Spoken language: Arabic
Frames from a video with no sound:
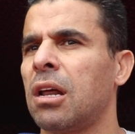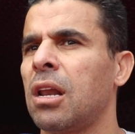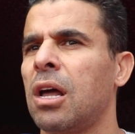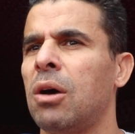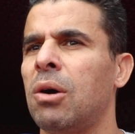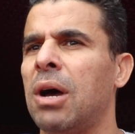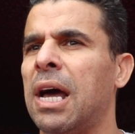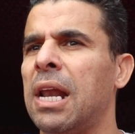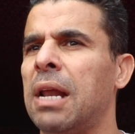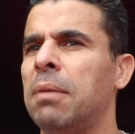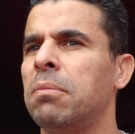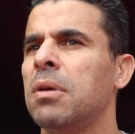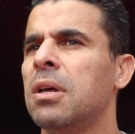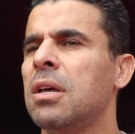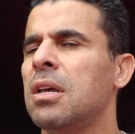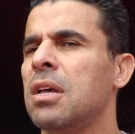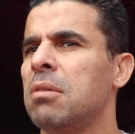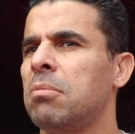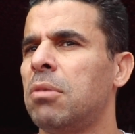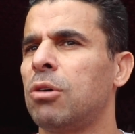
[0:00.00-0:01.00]
الله اعلم
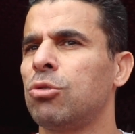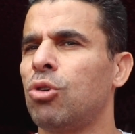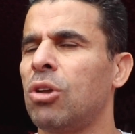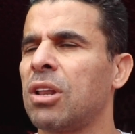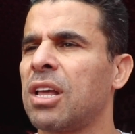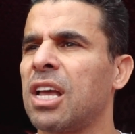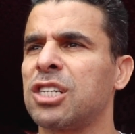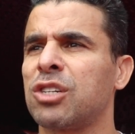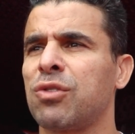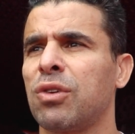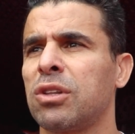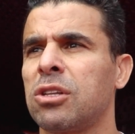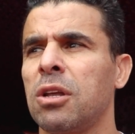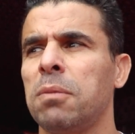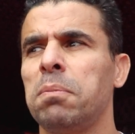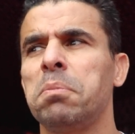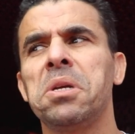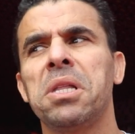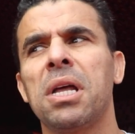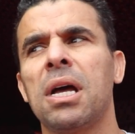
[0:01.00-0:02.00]
موضوع الكشف
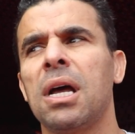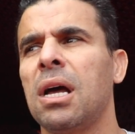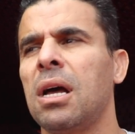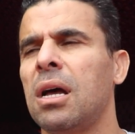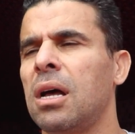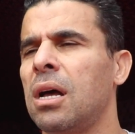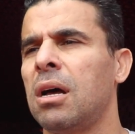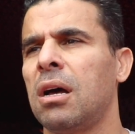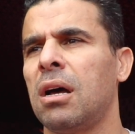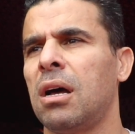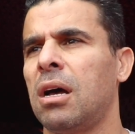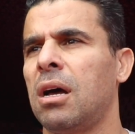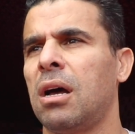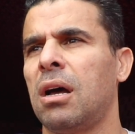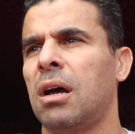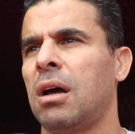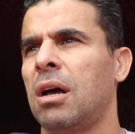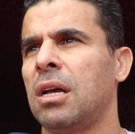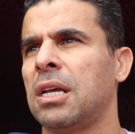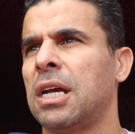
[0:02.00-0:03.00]
الطبي ده
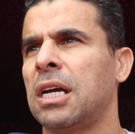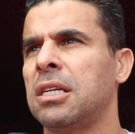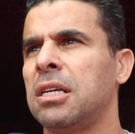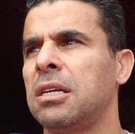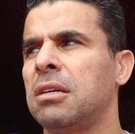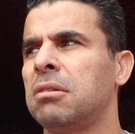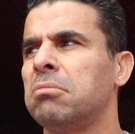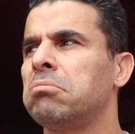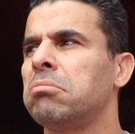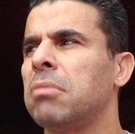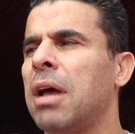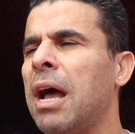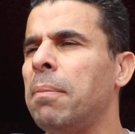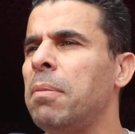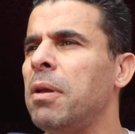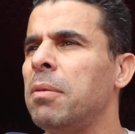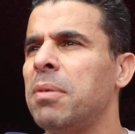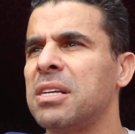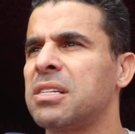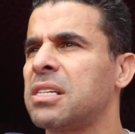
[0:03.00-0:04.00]
آه، يعني
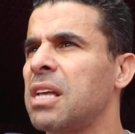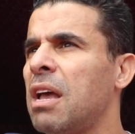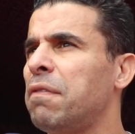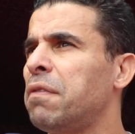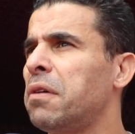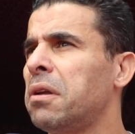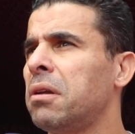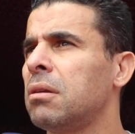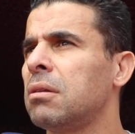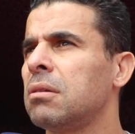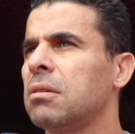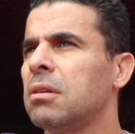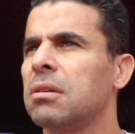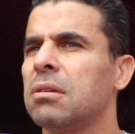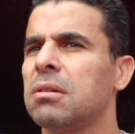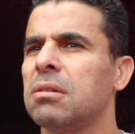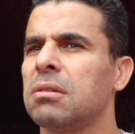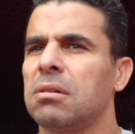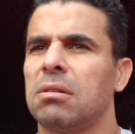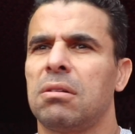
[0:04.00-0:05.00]
قبل ما يسافر
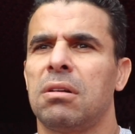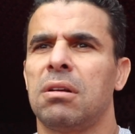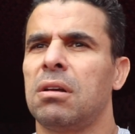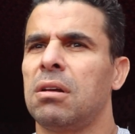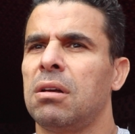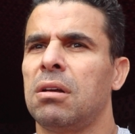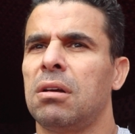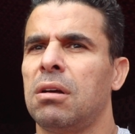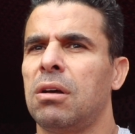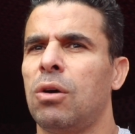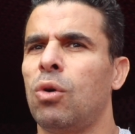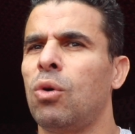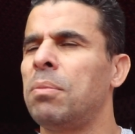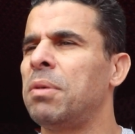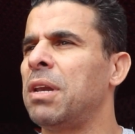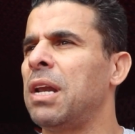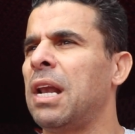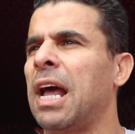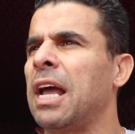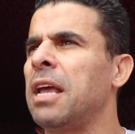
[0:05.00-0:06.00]
آه، هو
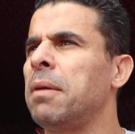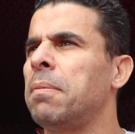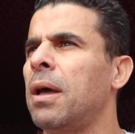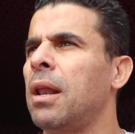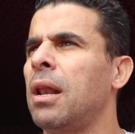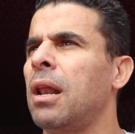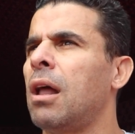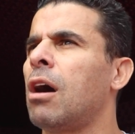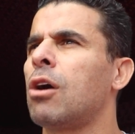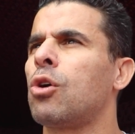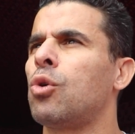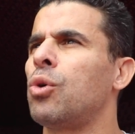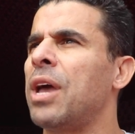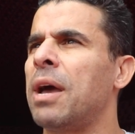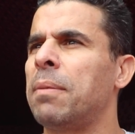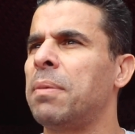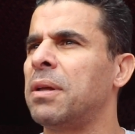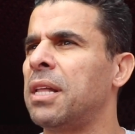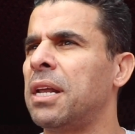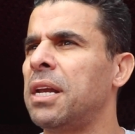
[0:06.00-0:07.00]
من اللعيبه
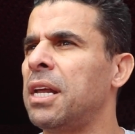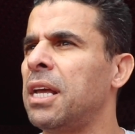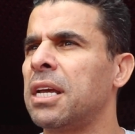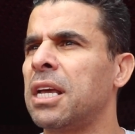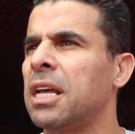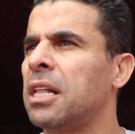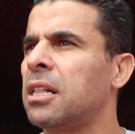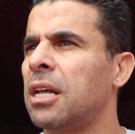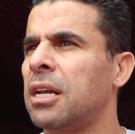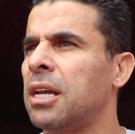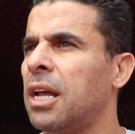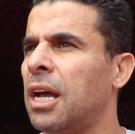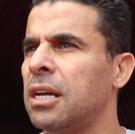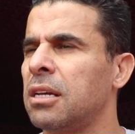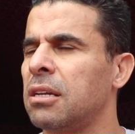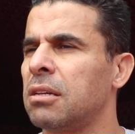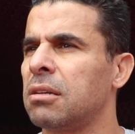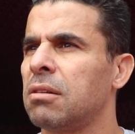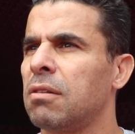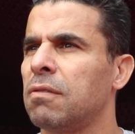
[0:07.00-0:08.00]
الاقوياء بدنيا جدا
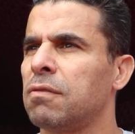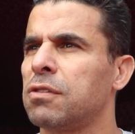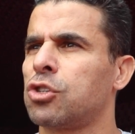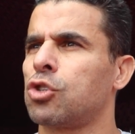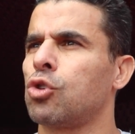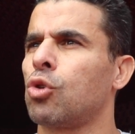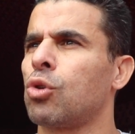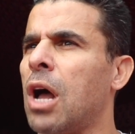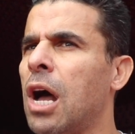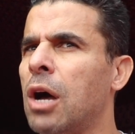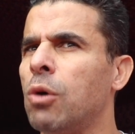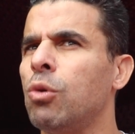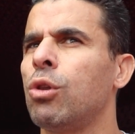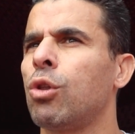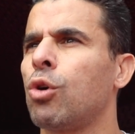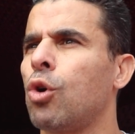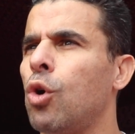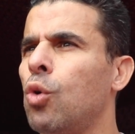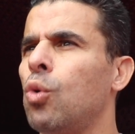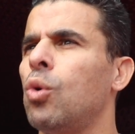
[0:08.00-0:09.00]
يعني السرعه
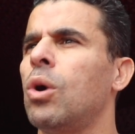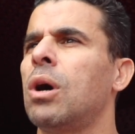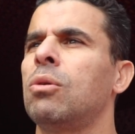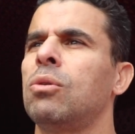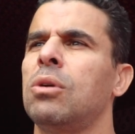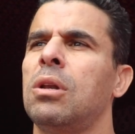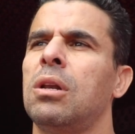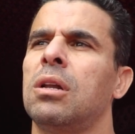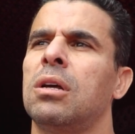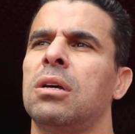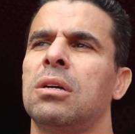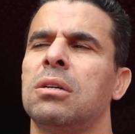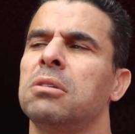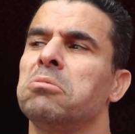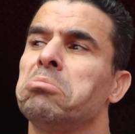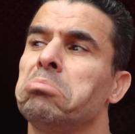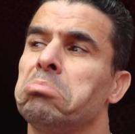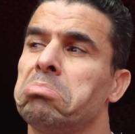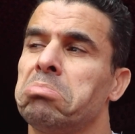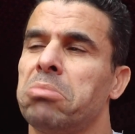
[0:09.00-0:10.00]
والقوه وال
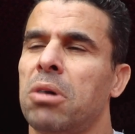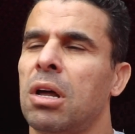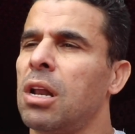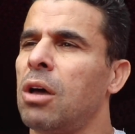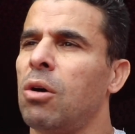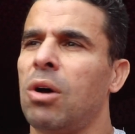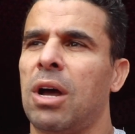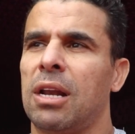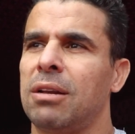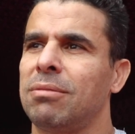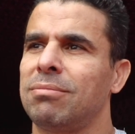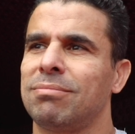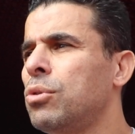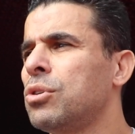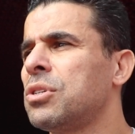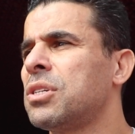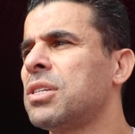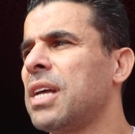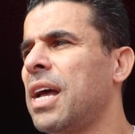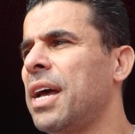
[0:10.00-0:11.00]
الله اعلم
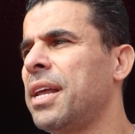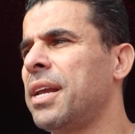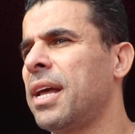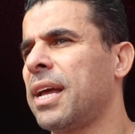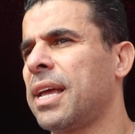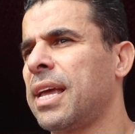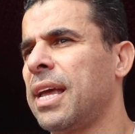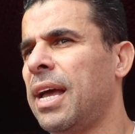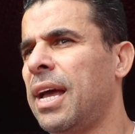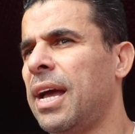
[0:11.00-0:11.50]
بص انا ك...